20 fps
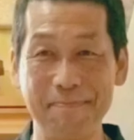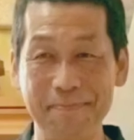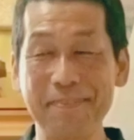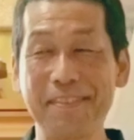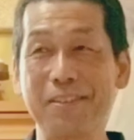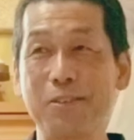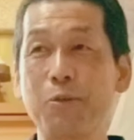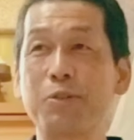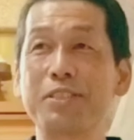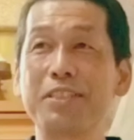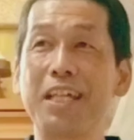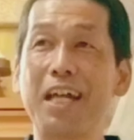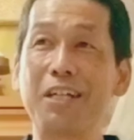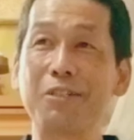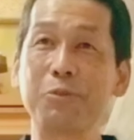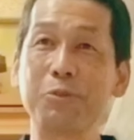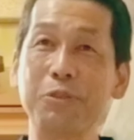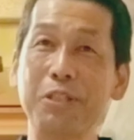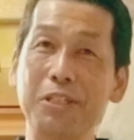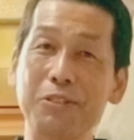うん、当然あ
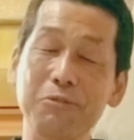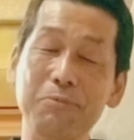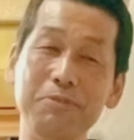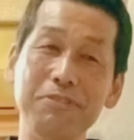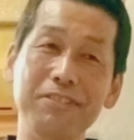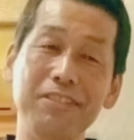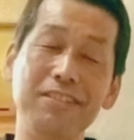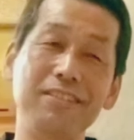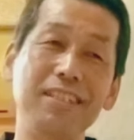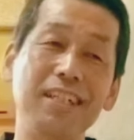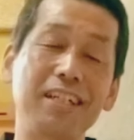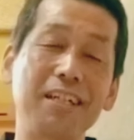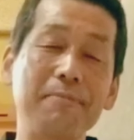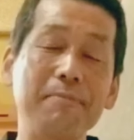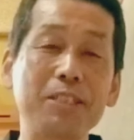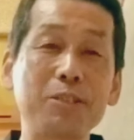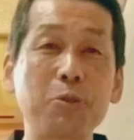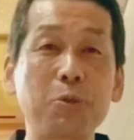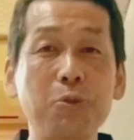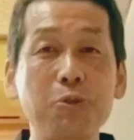ることやと思うんです。だから
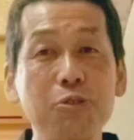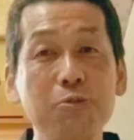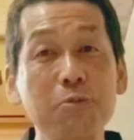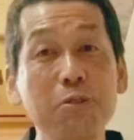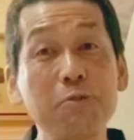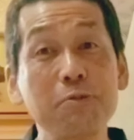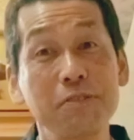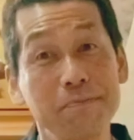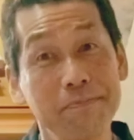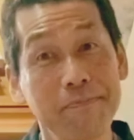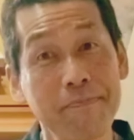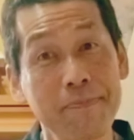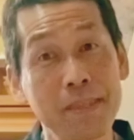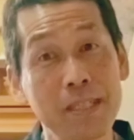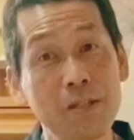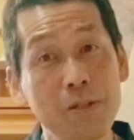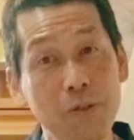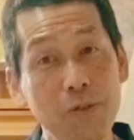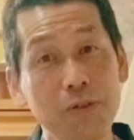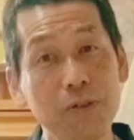まあそこの部分
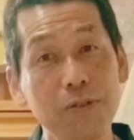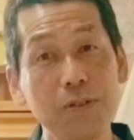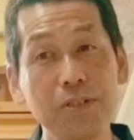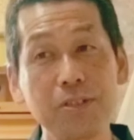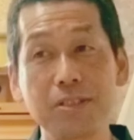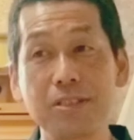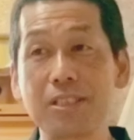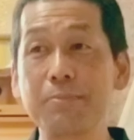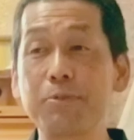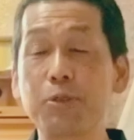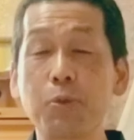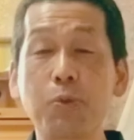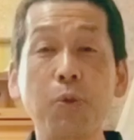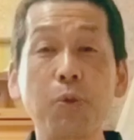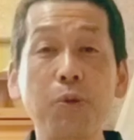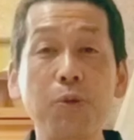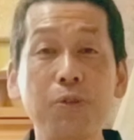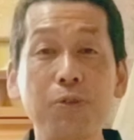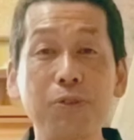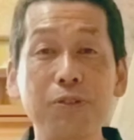を自分の
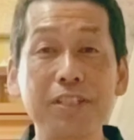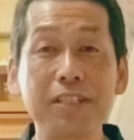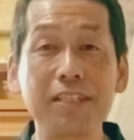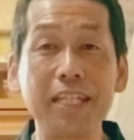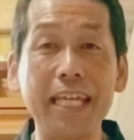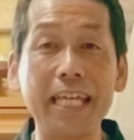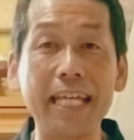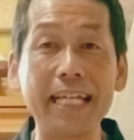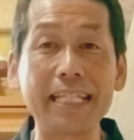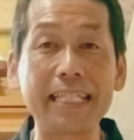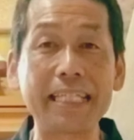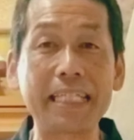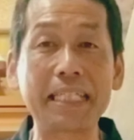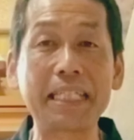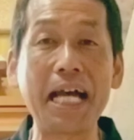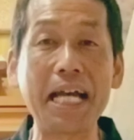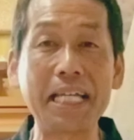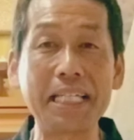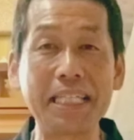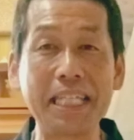心の、
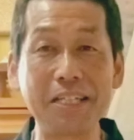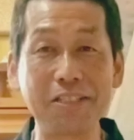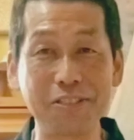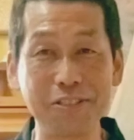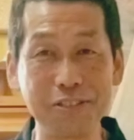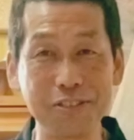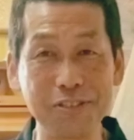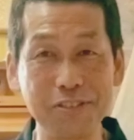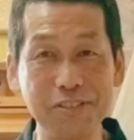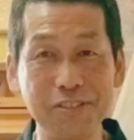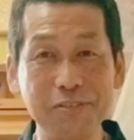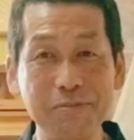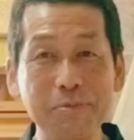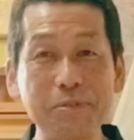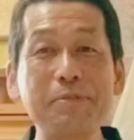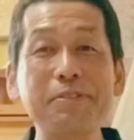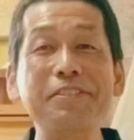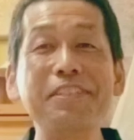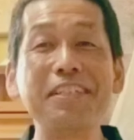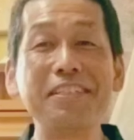鍛えていく部
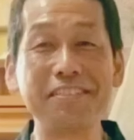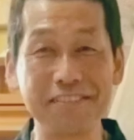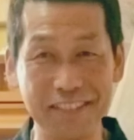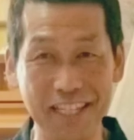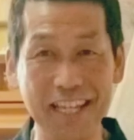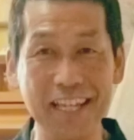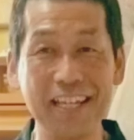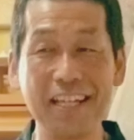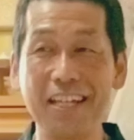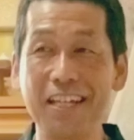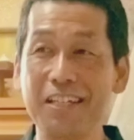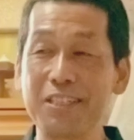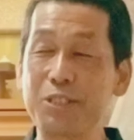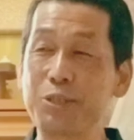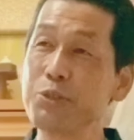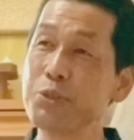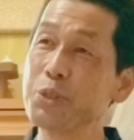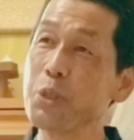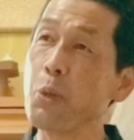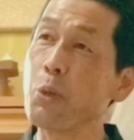分ですね。
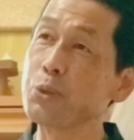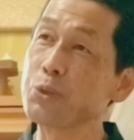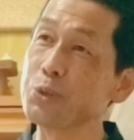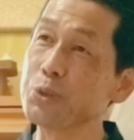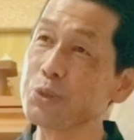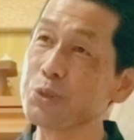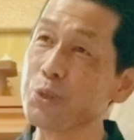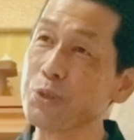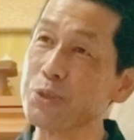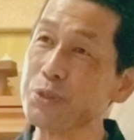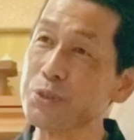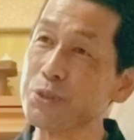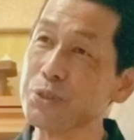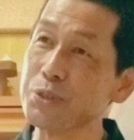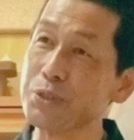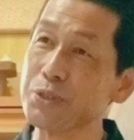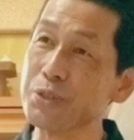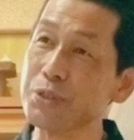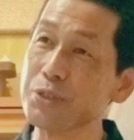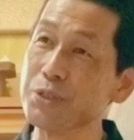修行するとい
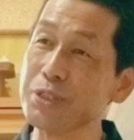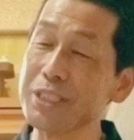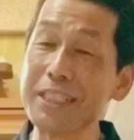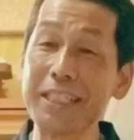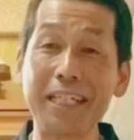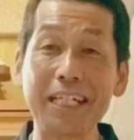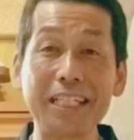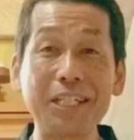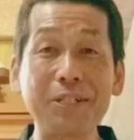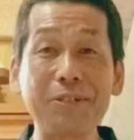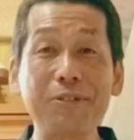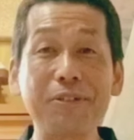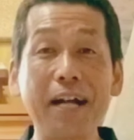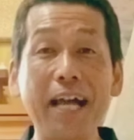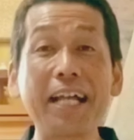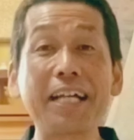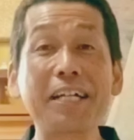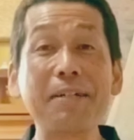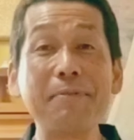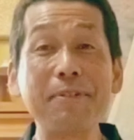う言い方の方
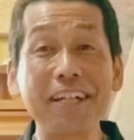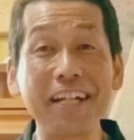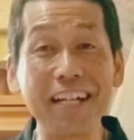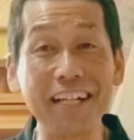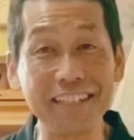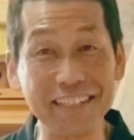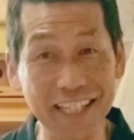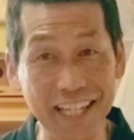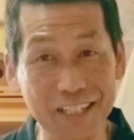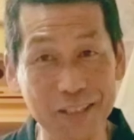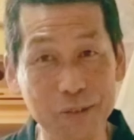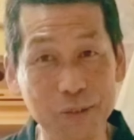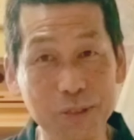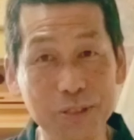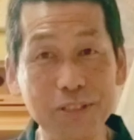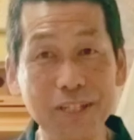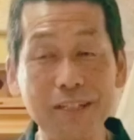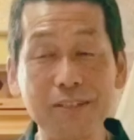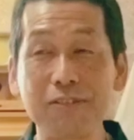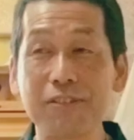がええんかわからんね。こ
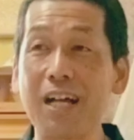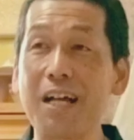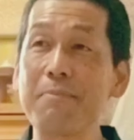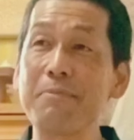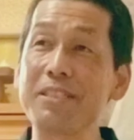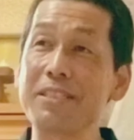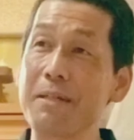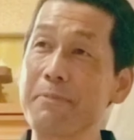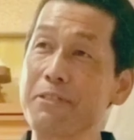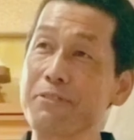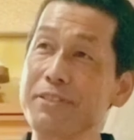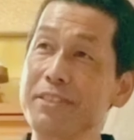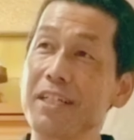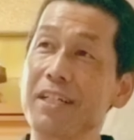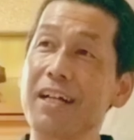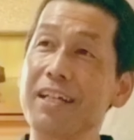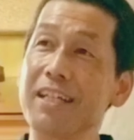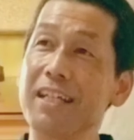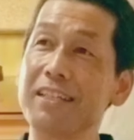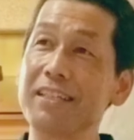ういう神様の世
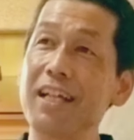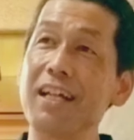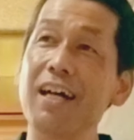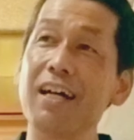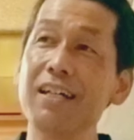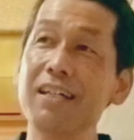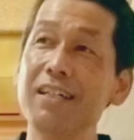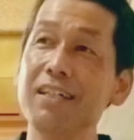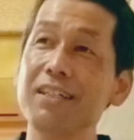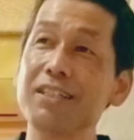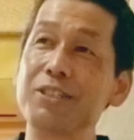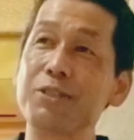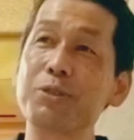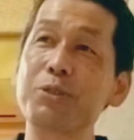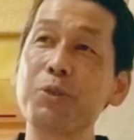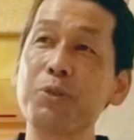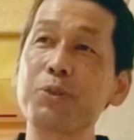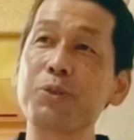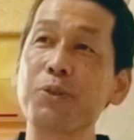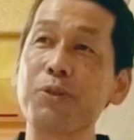界やったら
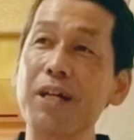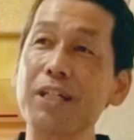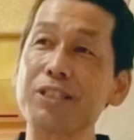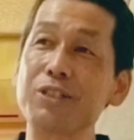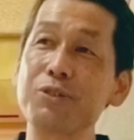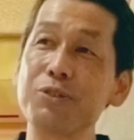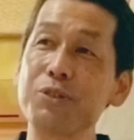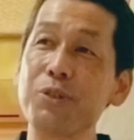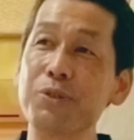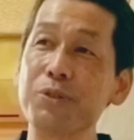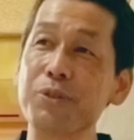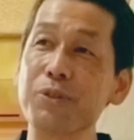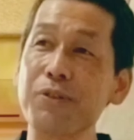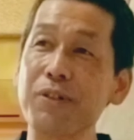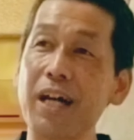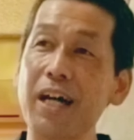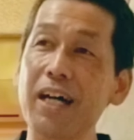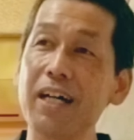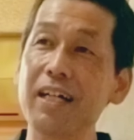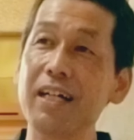修行とか修養と
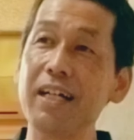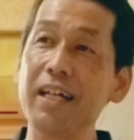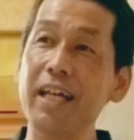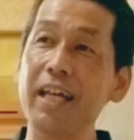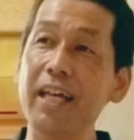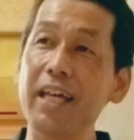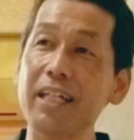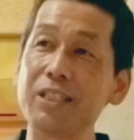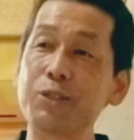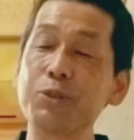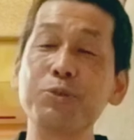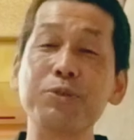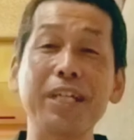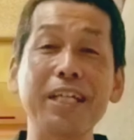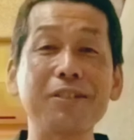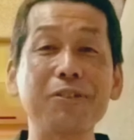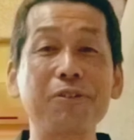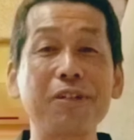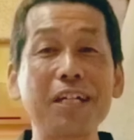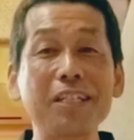か、修
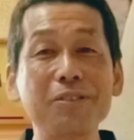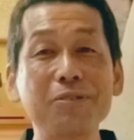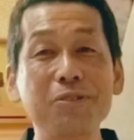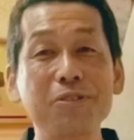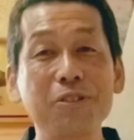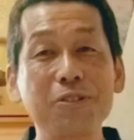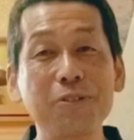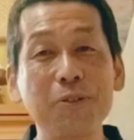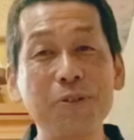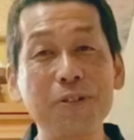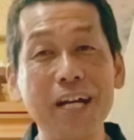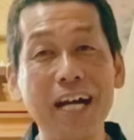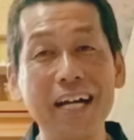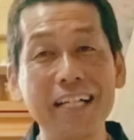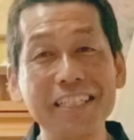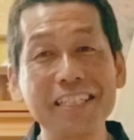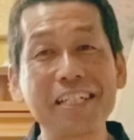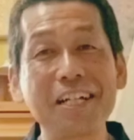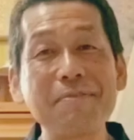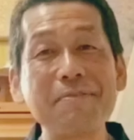練とかっていう方法
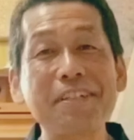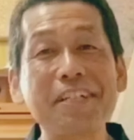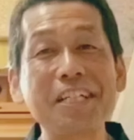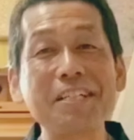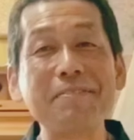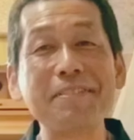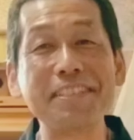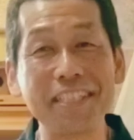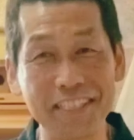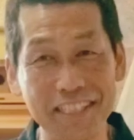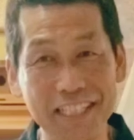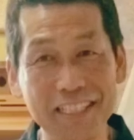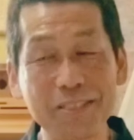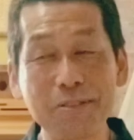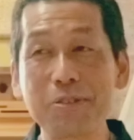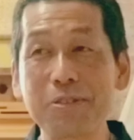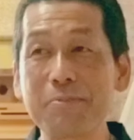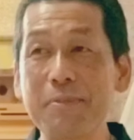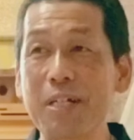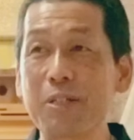がいいかわかりませんね。
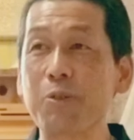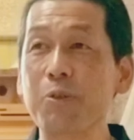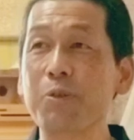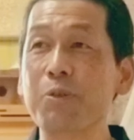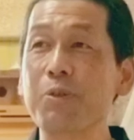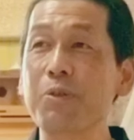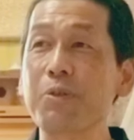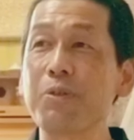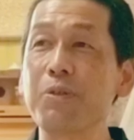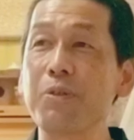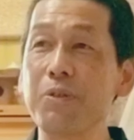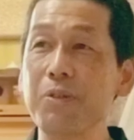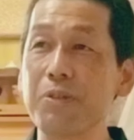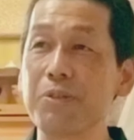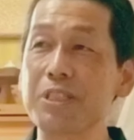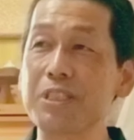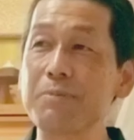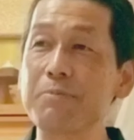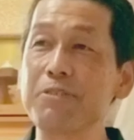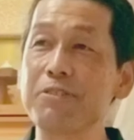そういうまあ心
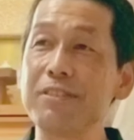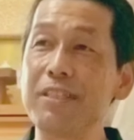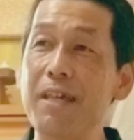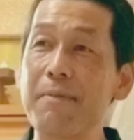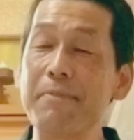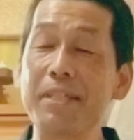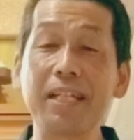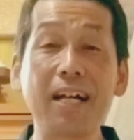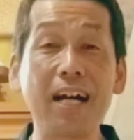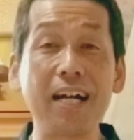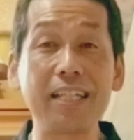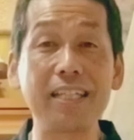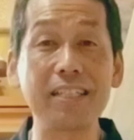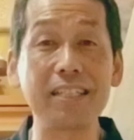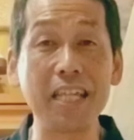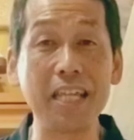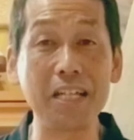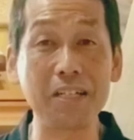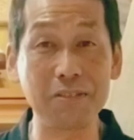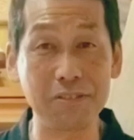を自分で磨い
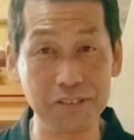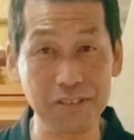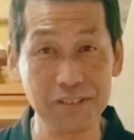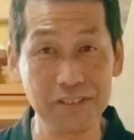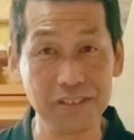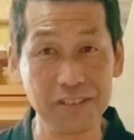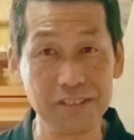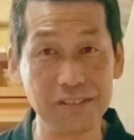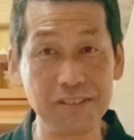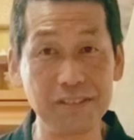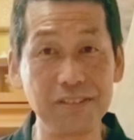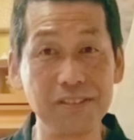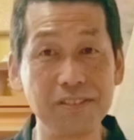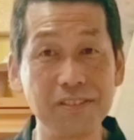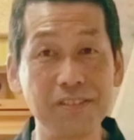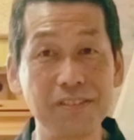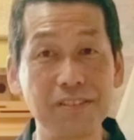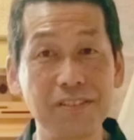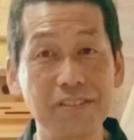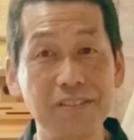ていく、
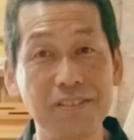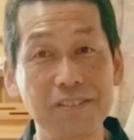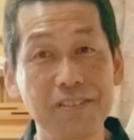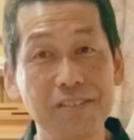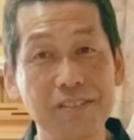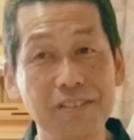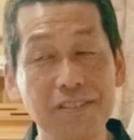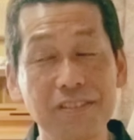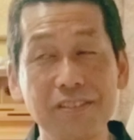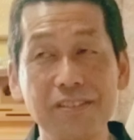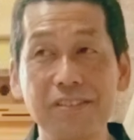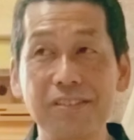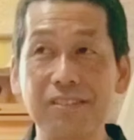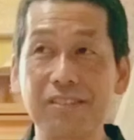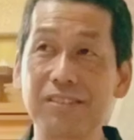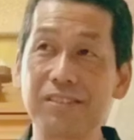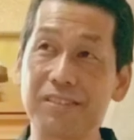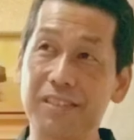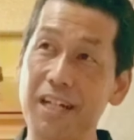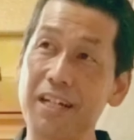
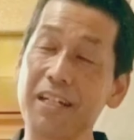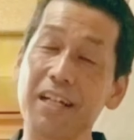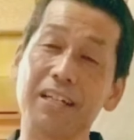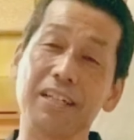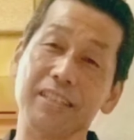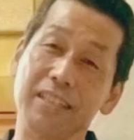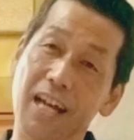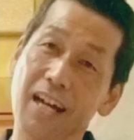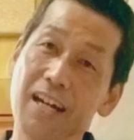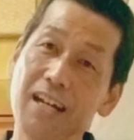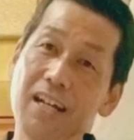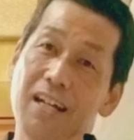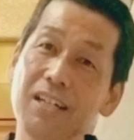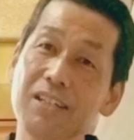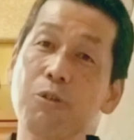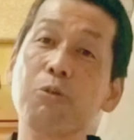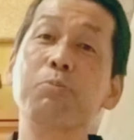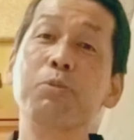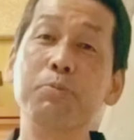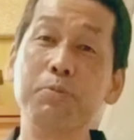考え方
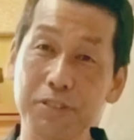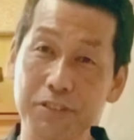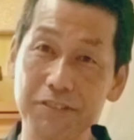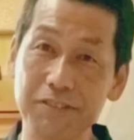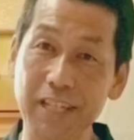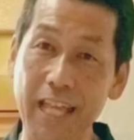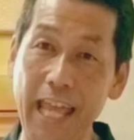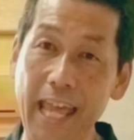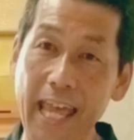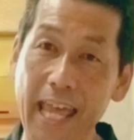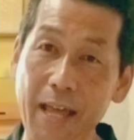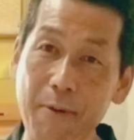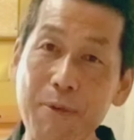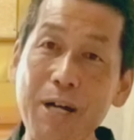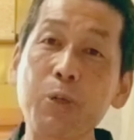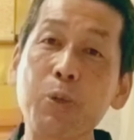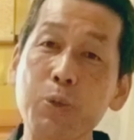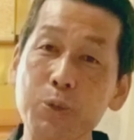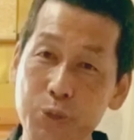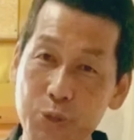の部分、
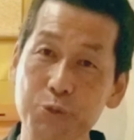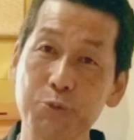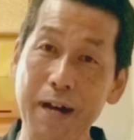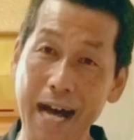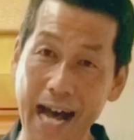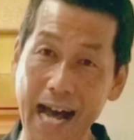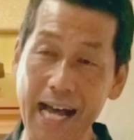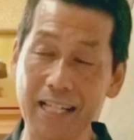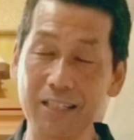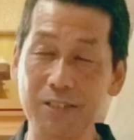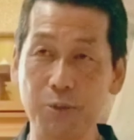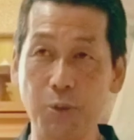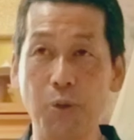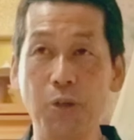ワゴスは、